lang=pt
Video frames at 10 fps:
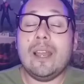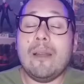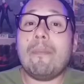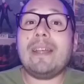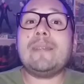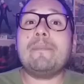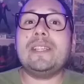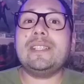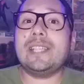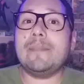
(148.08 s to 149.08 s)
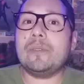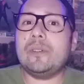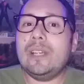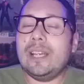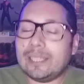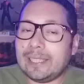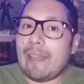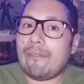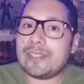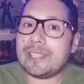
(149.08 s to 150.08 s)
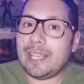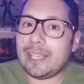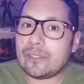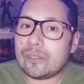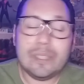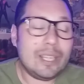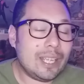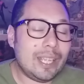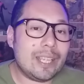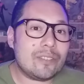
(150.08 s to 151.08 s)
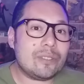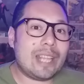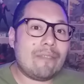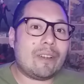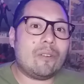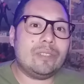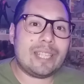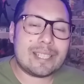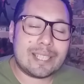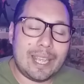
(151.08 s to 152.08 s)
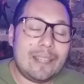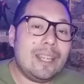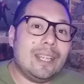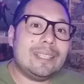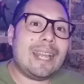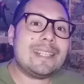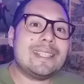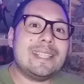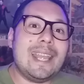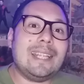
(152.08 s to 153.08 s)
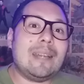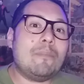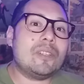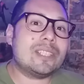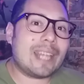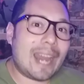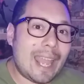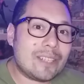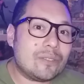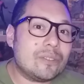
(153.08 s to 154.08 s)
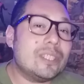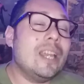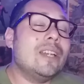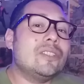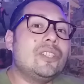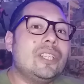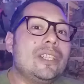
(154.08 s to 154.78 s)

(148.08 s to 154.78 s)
Mas a princípio deve ser isso, e isso deve acontecer na cena pós-créditos de